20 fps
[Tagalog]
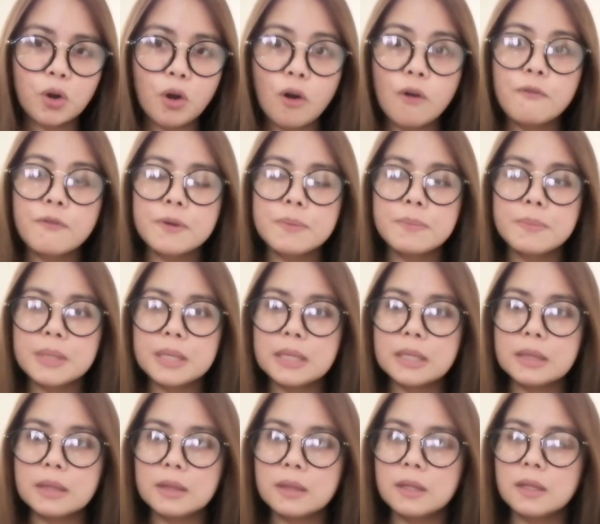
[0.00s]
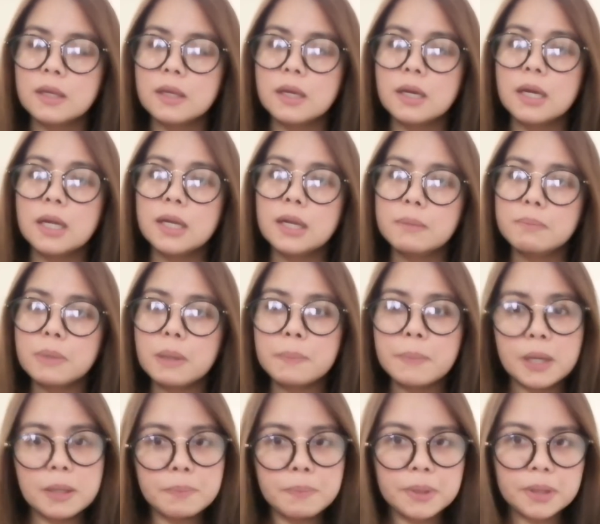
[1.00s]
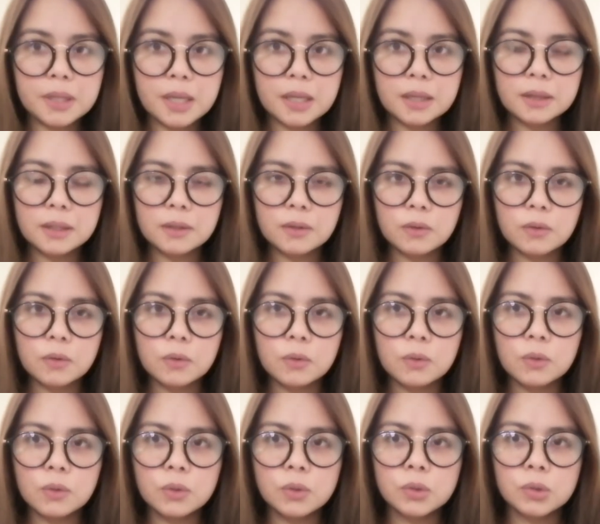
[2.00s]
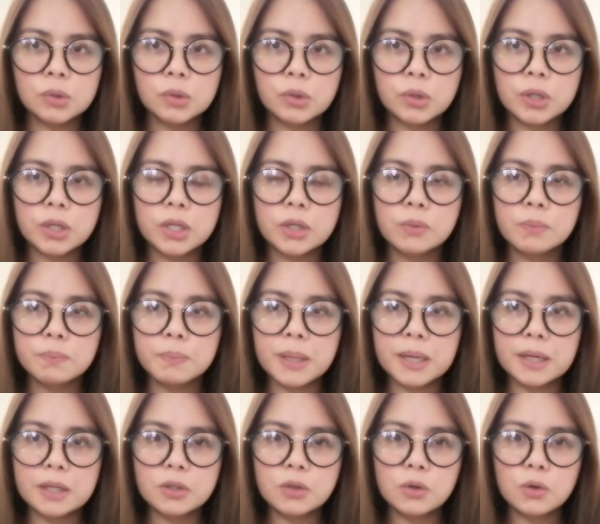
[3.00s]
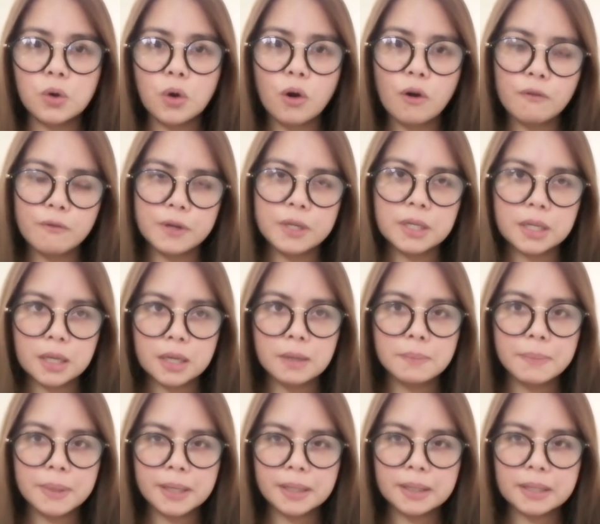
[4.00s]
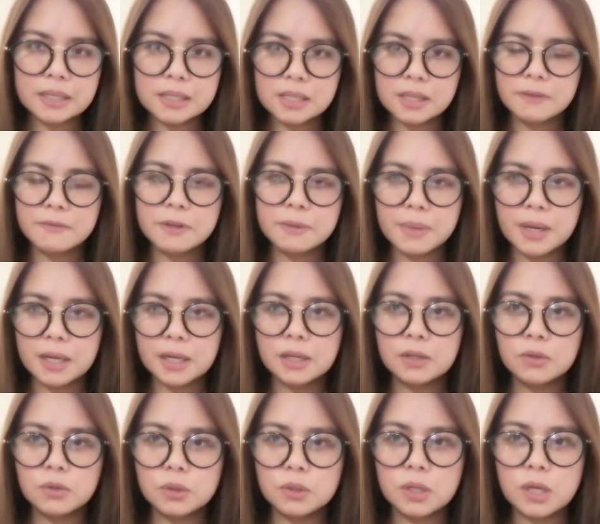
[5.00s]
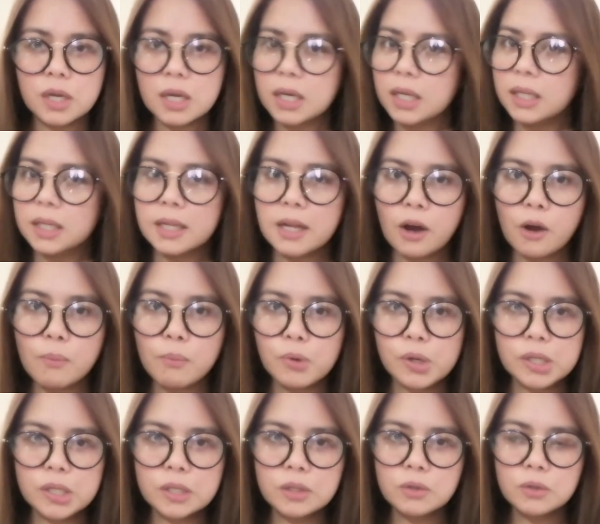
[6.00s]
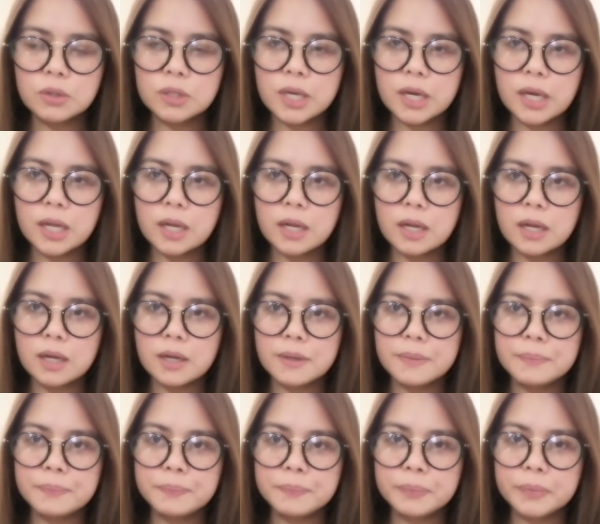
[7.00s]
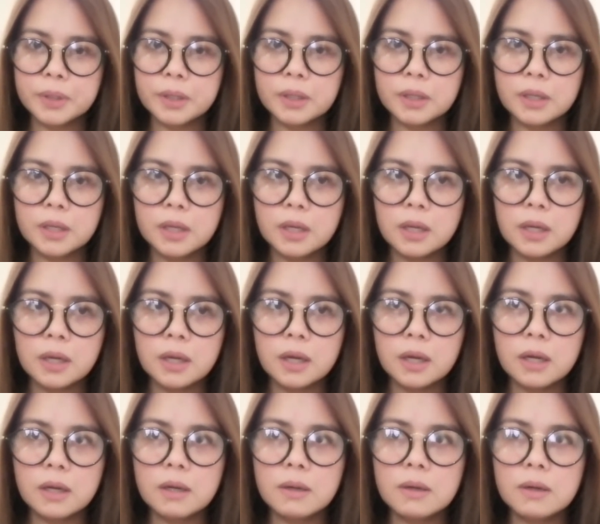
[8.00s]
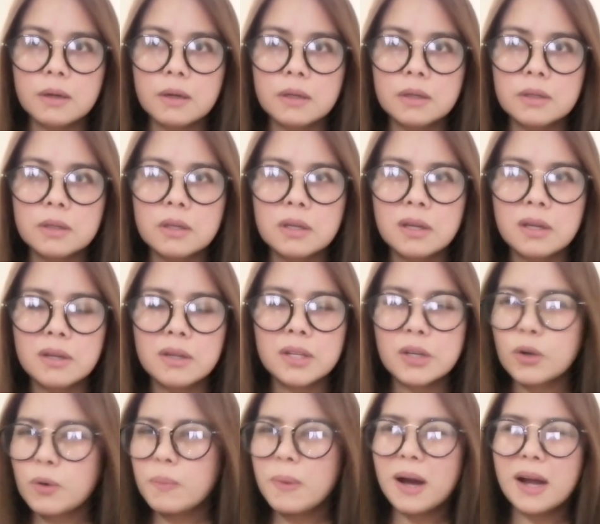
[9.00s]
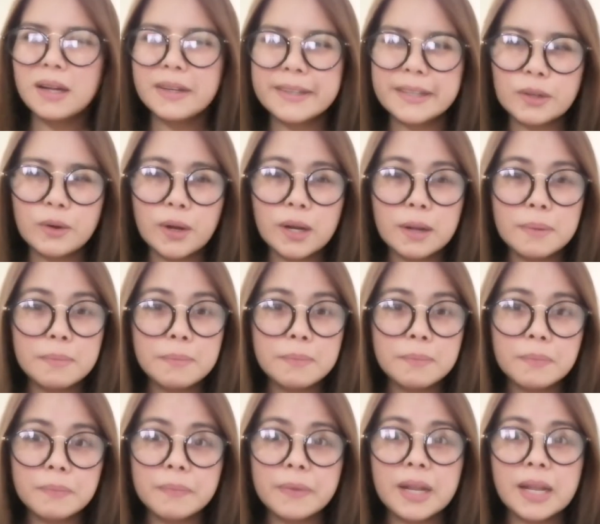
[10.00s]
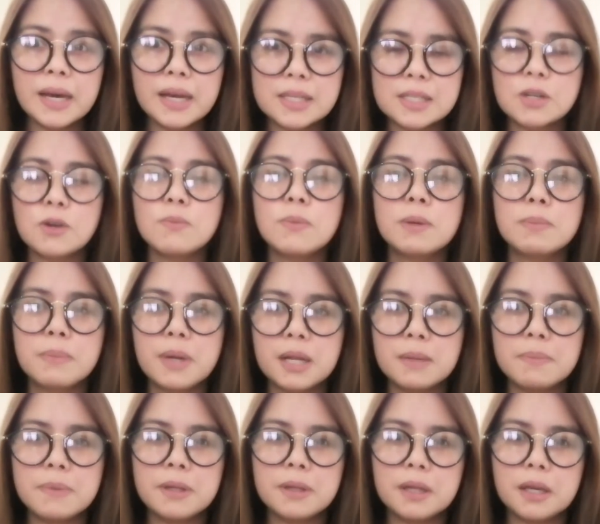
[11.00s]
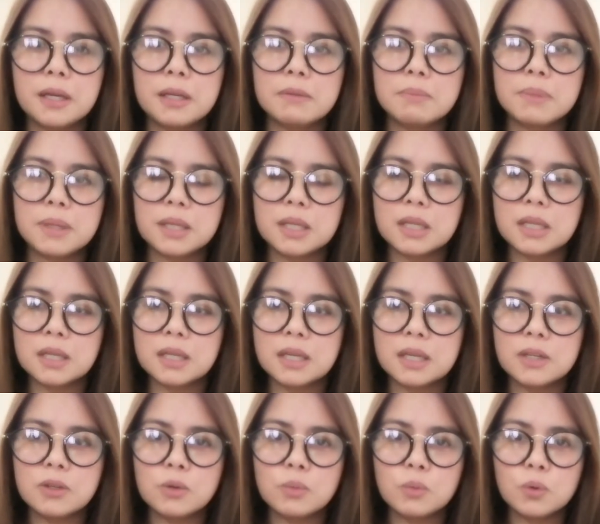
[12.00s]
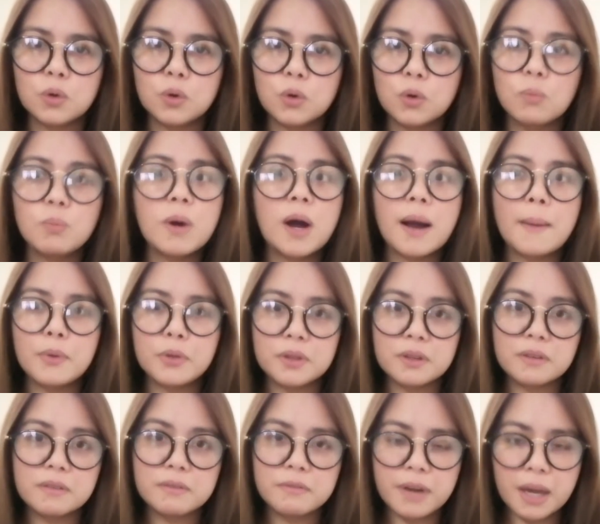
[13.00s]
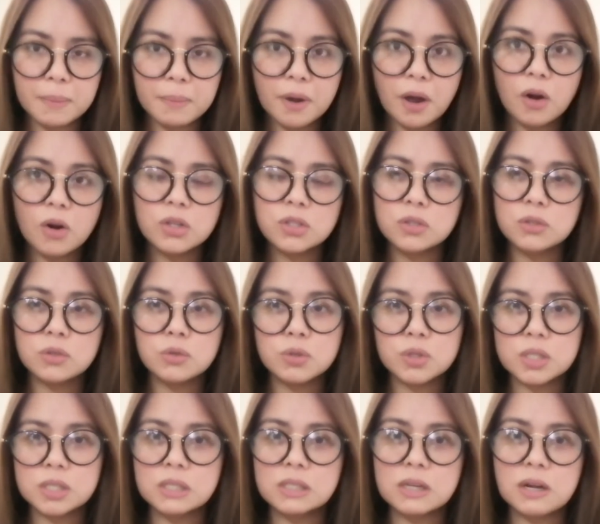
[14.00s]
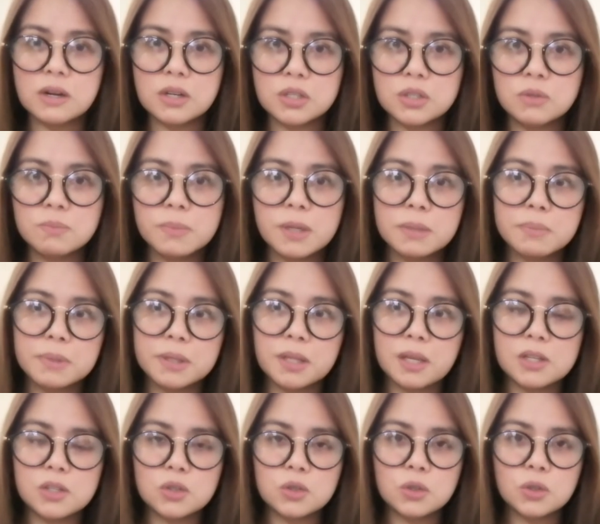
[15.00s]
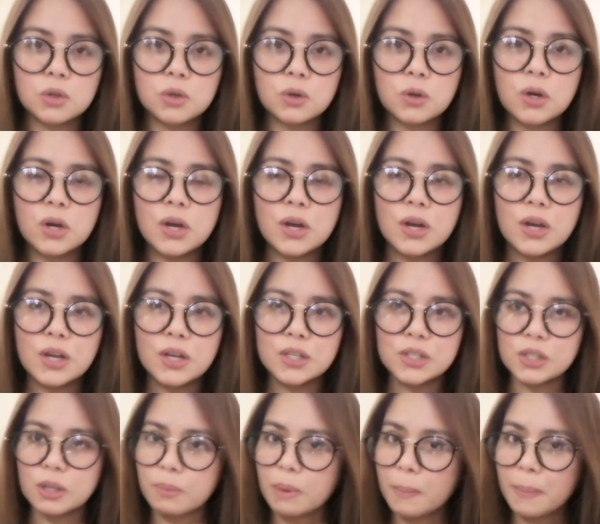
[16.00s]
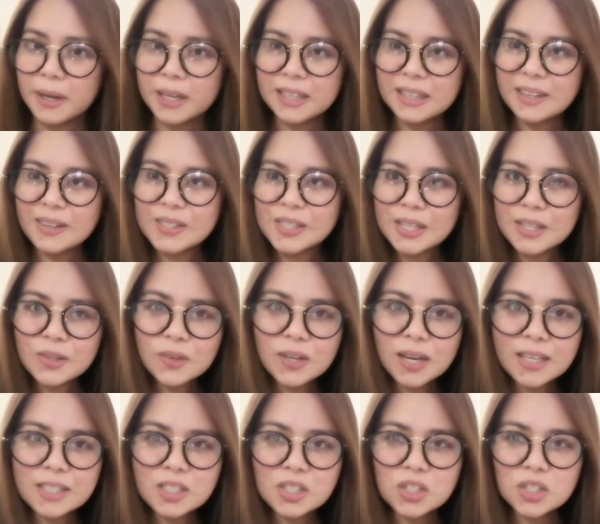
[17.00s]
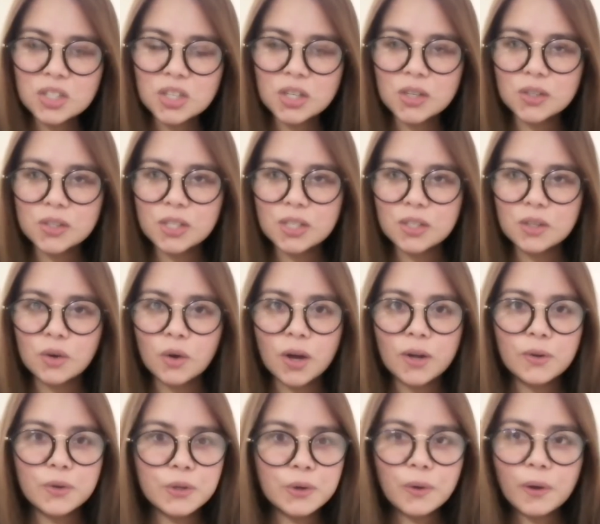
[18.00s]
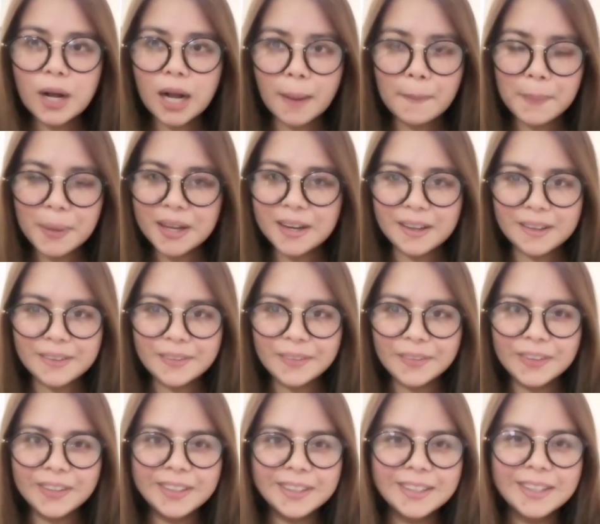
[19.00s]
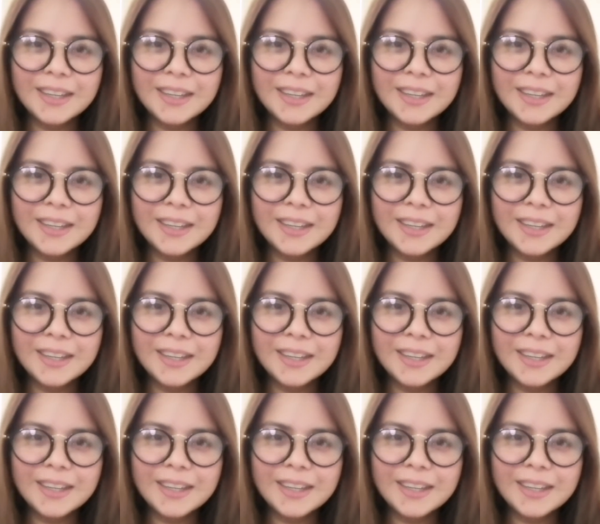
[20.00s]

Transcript: coffee bean, nagpapalpitate ako or yung parang yung coffee na parang Nescafe mga ganun hindi ako pwede noon dahil um uh, di ko ba di ko alam malakas ako magpalpitate pag yan ang nainom ko umaabot ng 5 hours to 6 hours yung palpitation ko so ipapakita ko sa inyo guys i-share ko sa inyo kung ano yung kape na yon